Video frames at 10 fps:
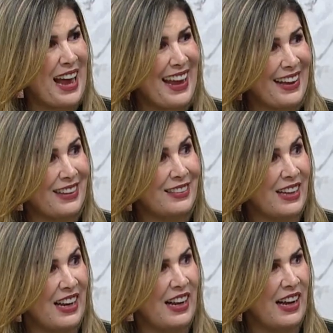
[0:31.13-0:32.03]
se llama
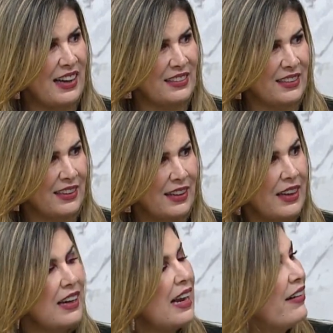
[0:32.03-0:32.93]
XLH,
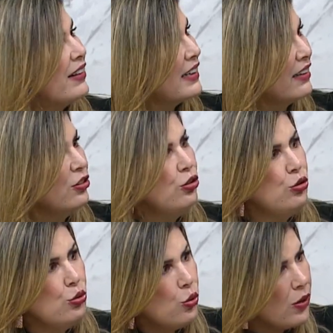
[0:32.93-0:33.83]
la verdad
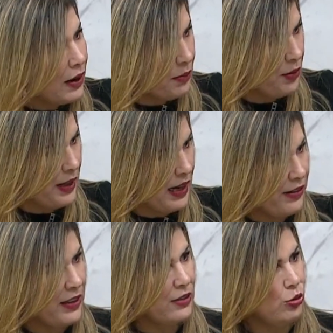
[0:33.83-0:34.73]
nunca en mi
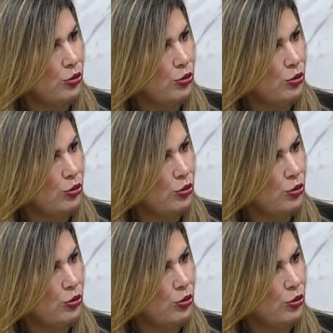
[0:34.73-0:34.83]
vida la había